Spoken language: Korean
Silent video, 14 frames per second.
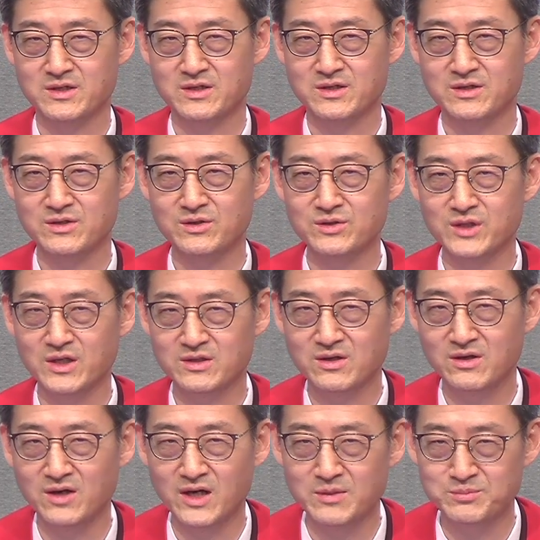그런데
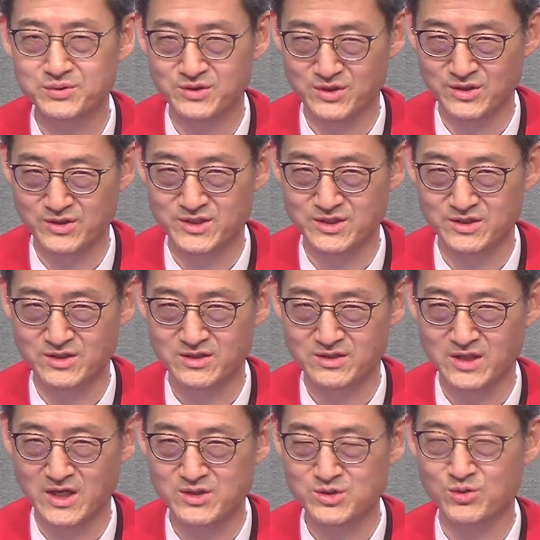더 아픈 것은
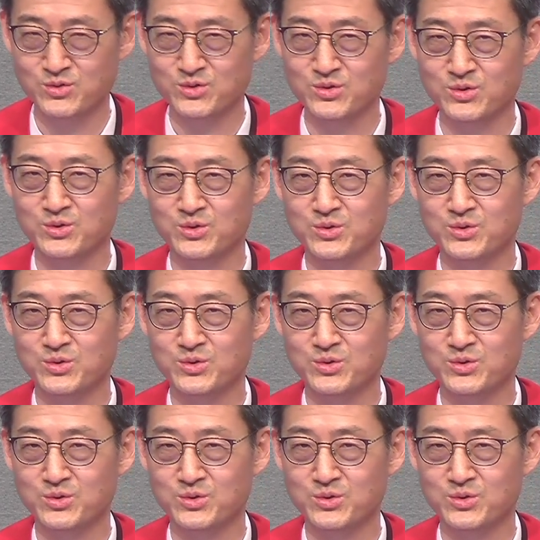내쪽으로